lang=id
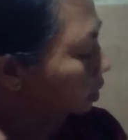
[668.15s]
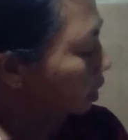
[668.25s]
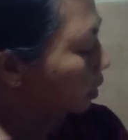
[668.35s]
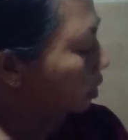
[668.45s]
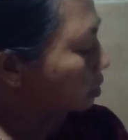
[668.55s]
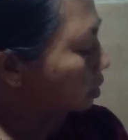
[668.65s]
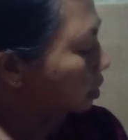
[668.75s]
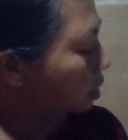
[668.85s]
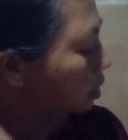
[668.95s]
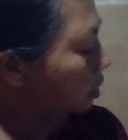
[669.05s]
anak-anak
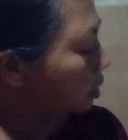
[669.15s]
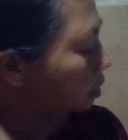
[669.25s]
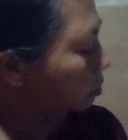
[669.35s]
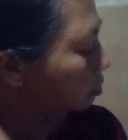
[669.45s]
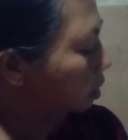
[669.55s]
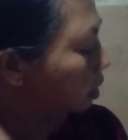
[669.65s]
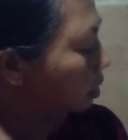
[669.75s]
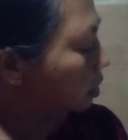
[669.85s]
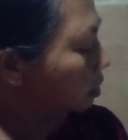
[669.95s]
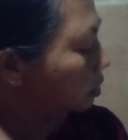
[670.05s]
sehat ora